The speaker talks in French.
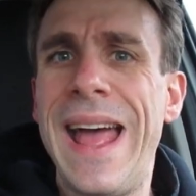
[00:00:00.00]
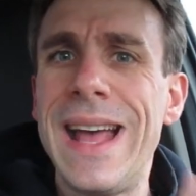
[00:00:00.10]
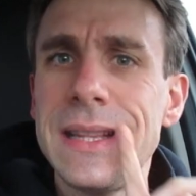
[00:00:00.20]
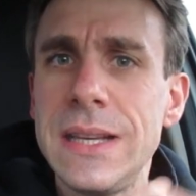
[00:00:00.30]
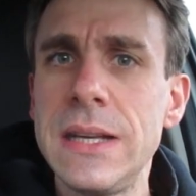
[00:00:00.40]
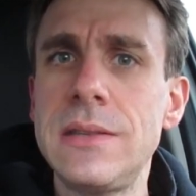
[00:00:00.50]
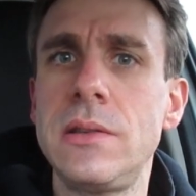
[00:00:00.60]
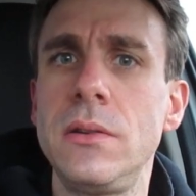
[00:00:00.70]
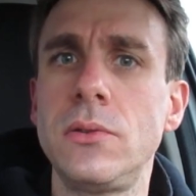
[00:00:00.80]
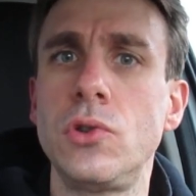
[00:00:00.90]

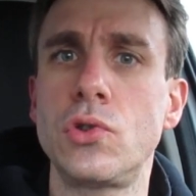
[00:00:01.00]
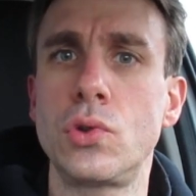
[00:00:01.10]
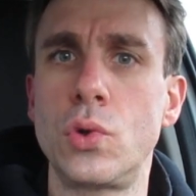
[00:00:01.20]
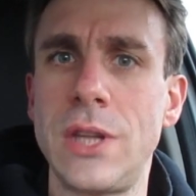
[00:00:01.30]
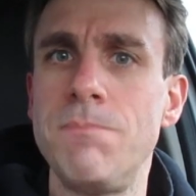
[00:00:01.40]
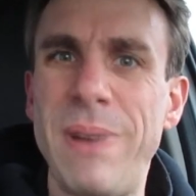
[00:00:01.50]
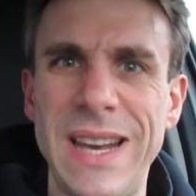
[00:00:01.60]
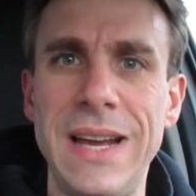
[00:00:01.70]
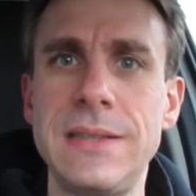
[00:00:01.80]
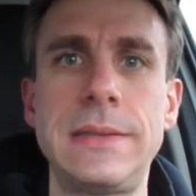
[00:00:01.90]
intéressante dans son côté
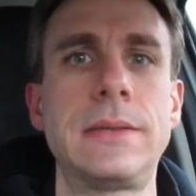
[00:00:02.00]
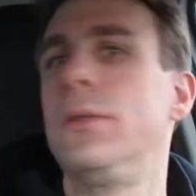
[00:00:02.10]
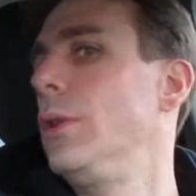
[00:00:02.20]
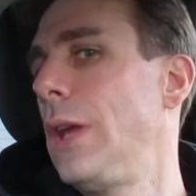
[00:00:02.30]
badass.